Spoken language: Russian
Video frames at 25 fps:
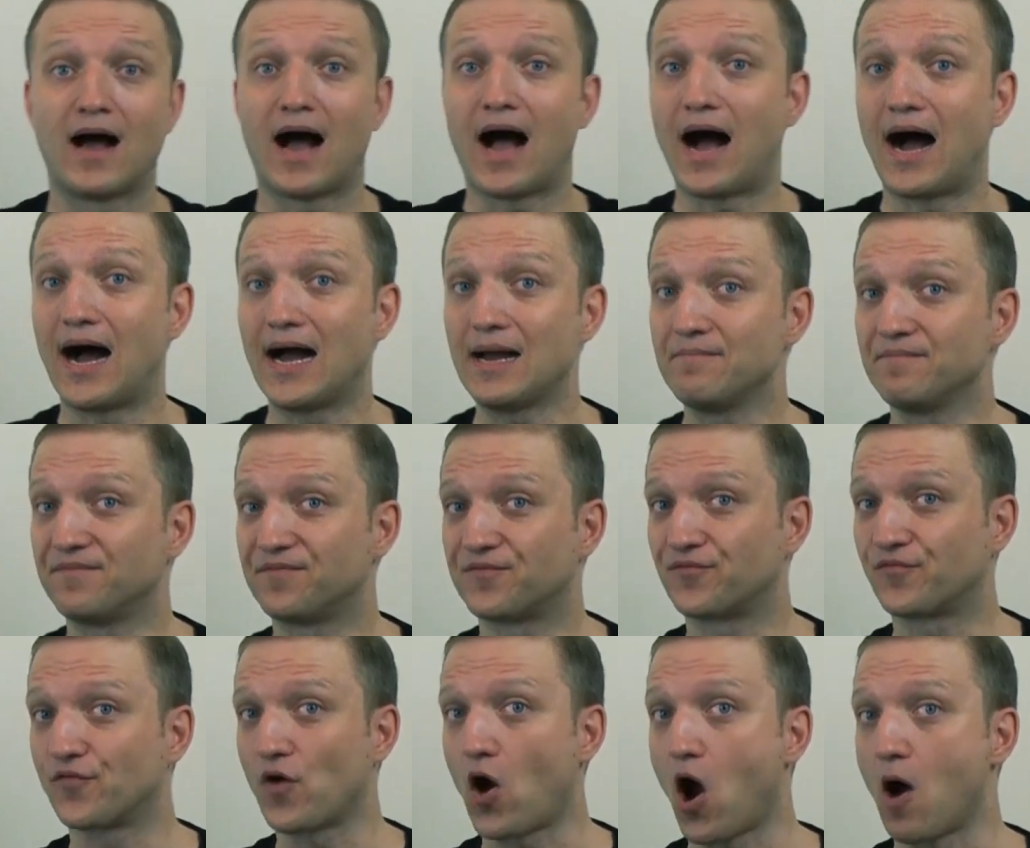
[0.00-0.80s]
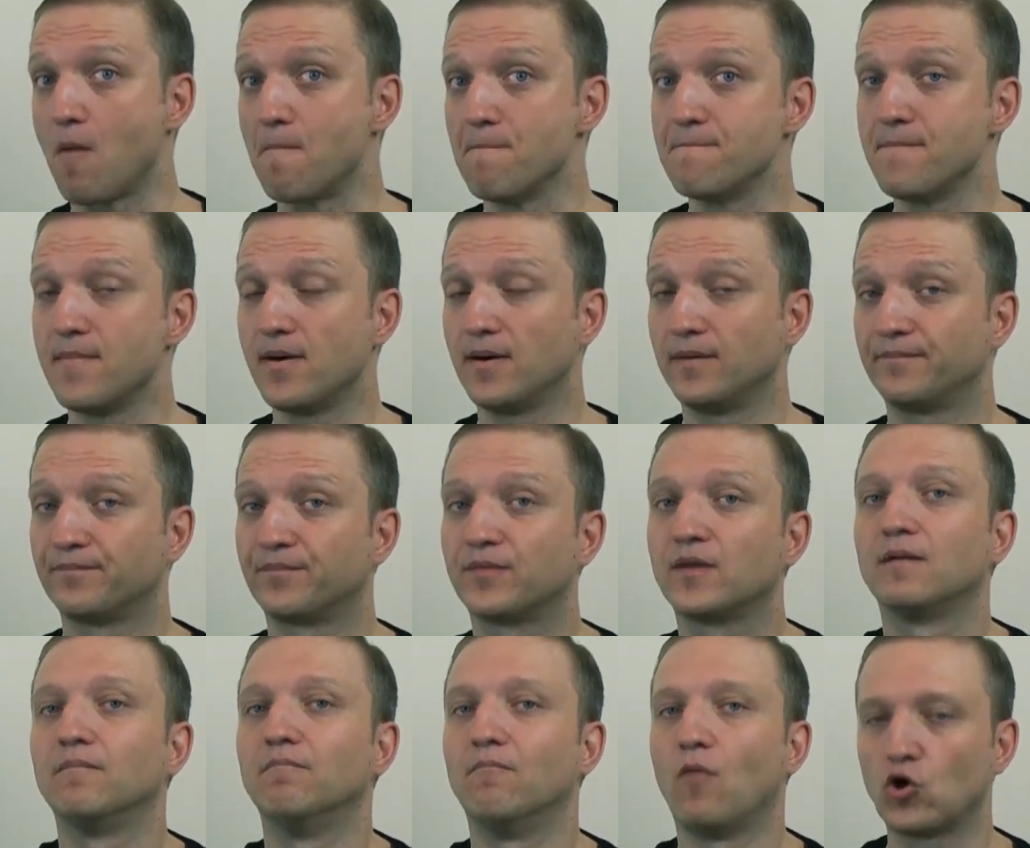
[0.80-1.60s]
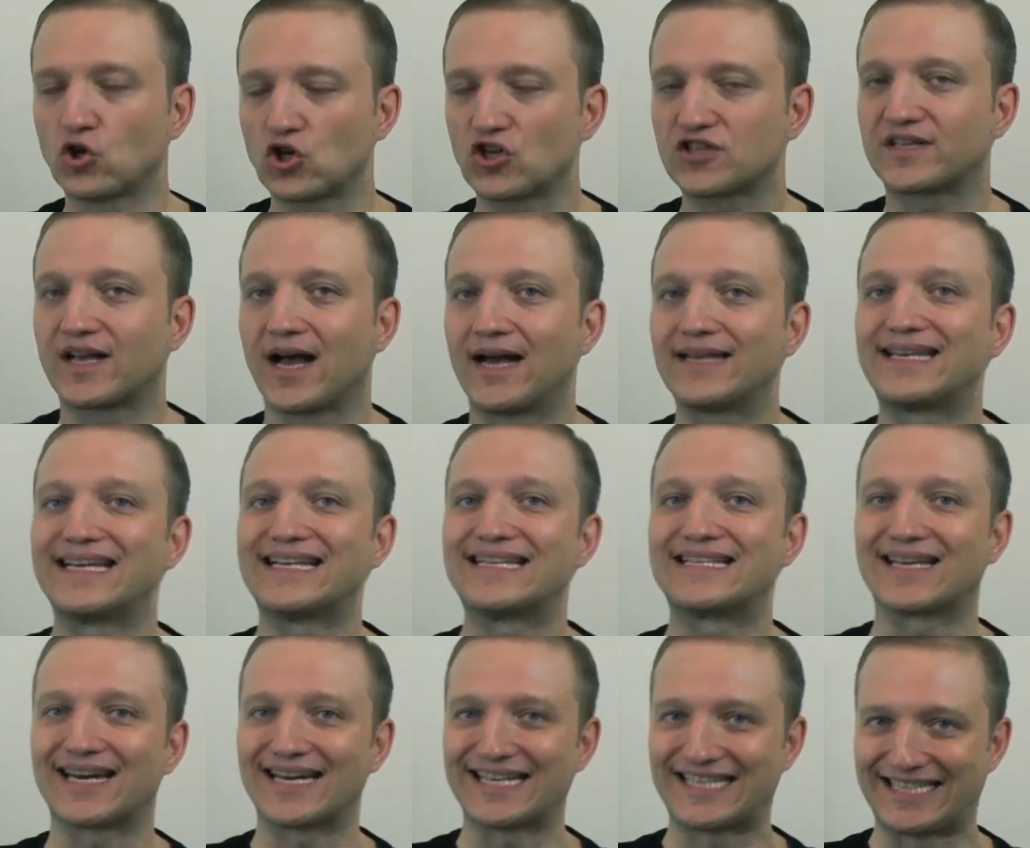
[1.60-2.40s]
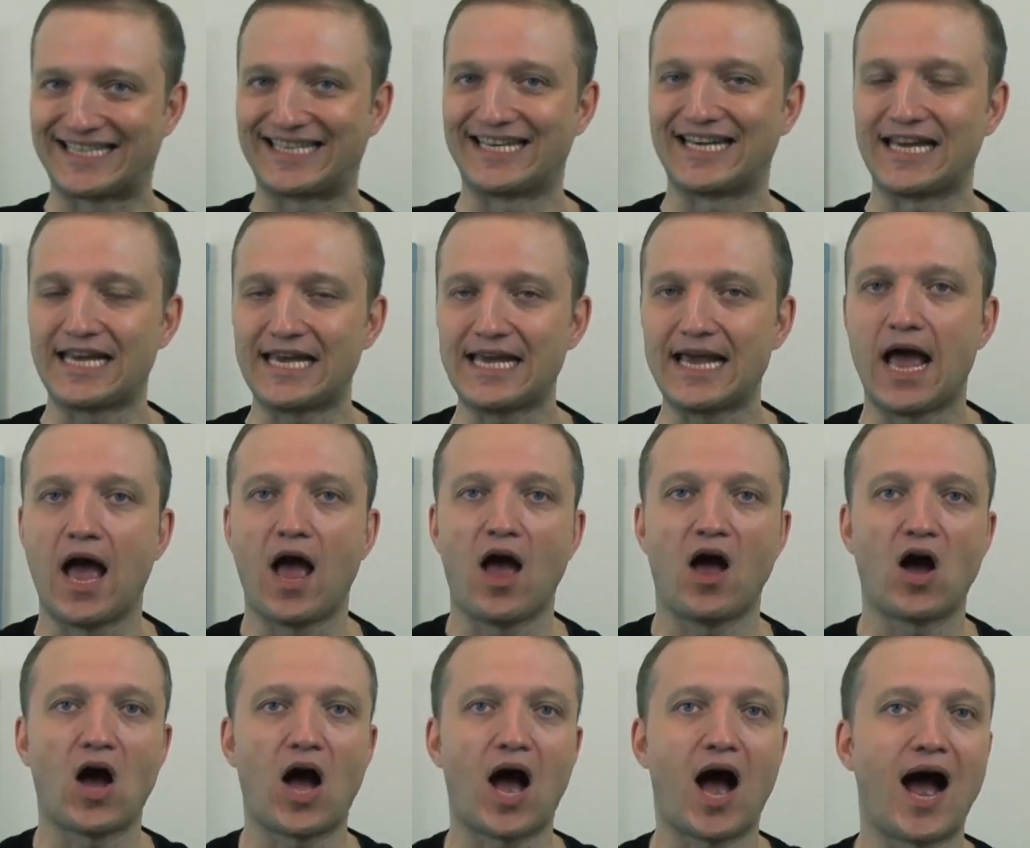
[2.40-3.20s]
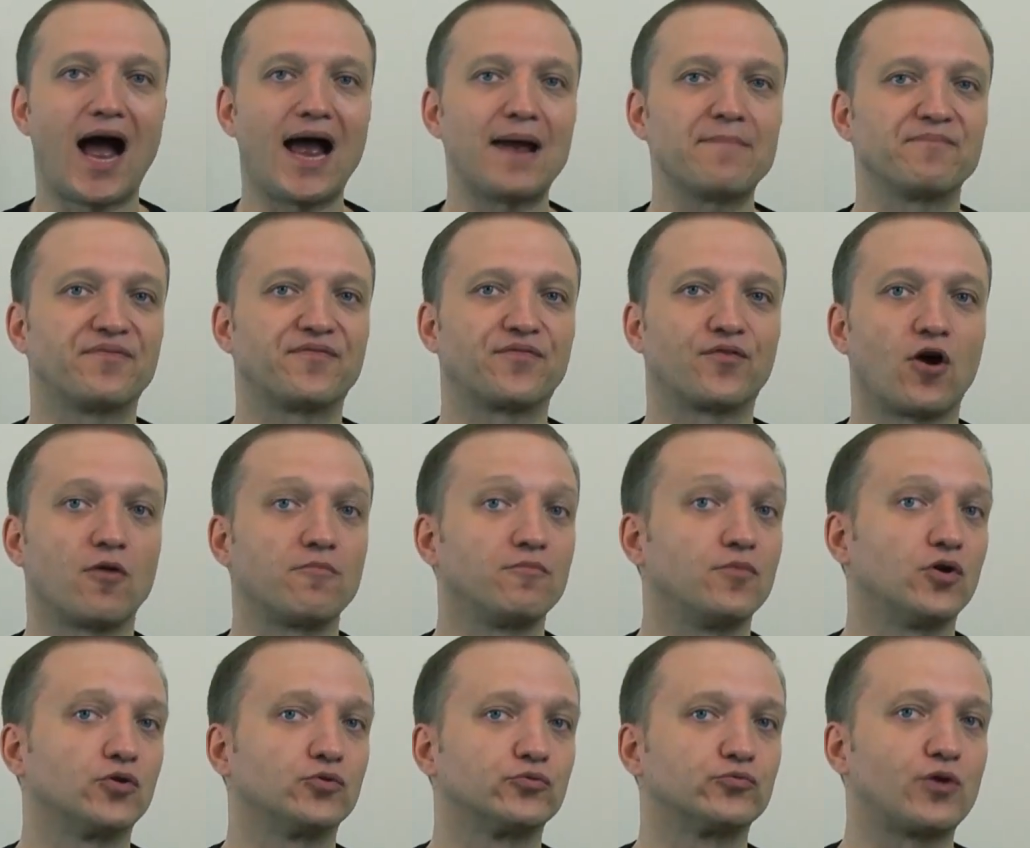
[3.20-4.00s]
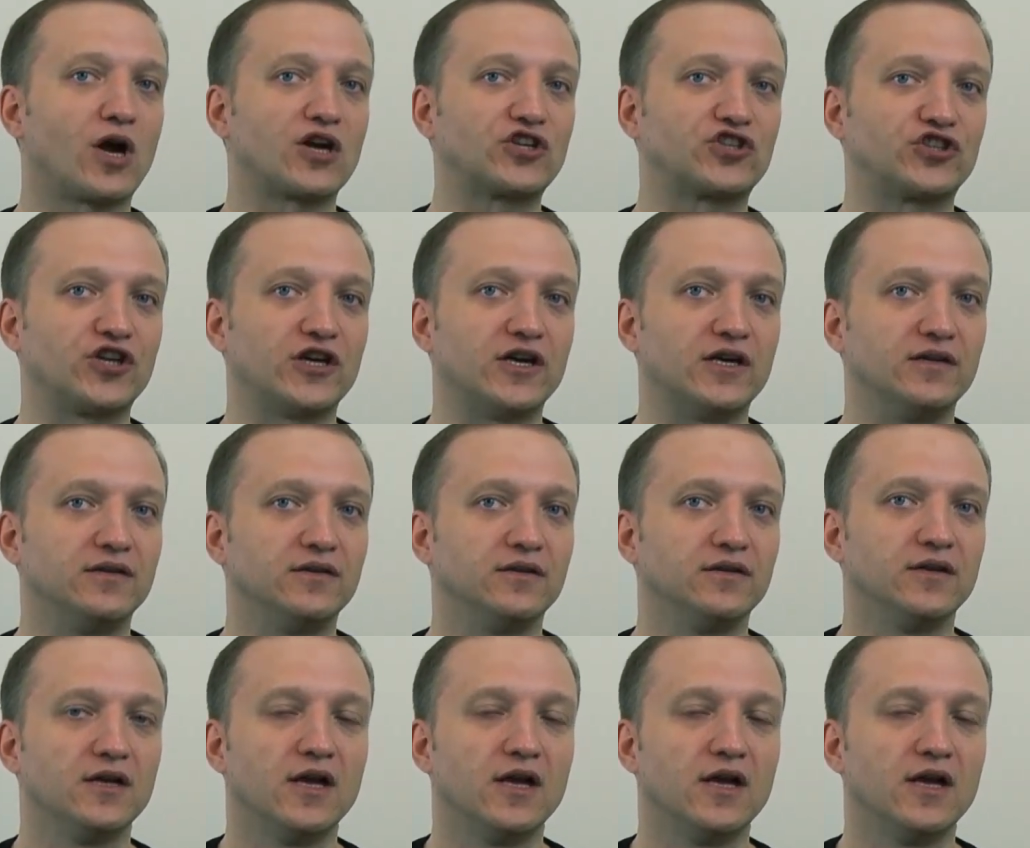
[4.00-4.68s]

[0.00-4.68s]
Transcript: I'm from, можно сказать, из России. I'm from Russia.